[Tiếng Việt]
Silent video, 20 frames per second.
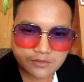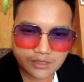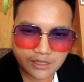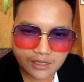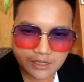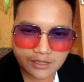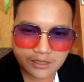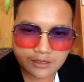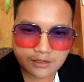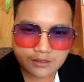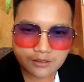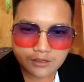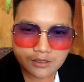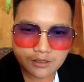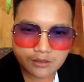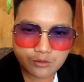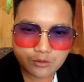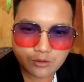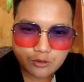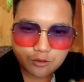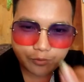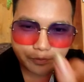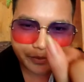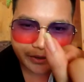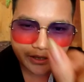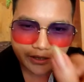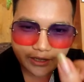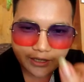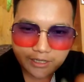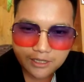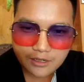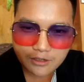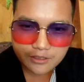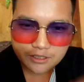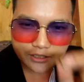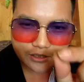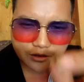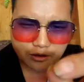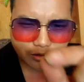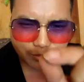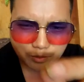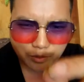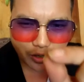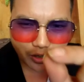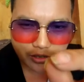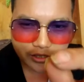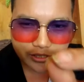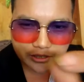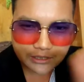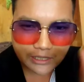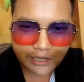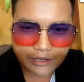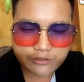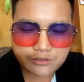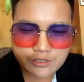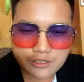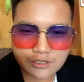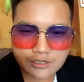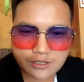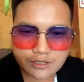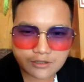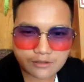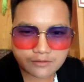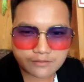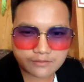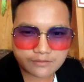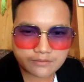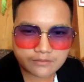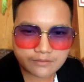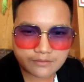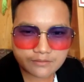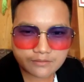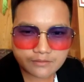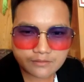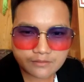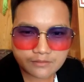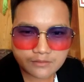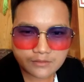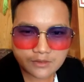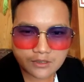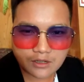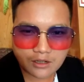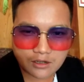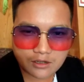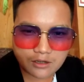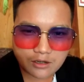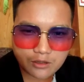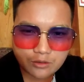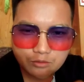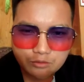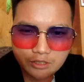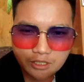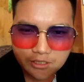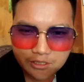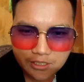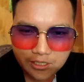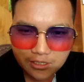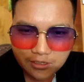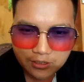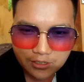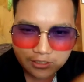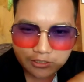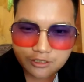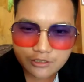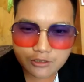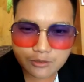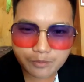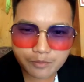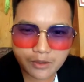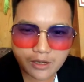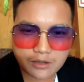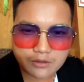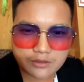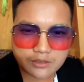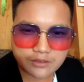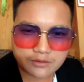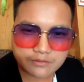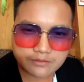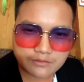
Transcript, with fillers: nè luôn lúc bị đế là gì là bỏ đi ta xin nè họ nó luôn tiệt tên là lên từ từ bao nè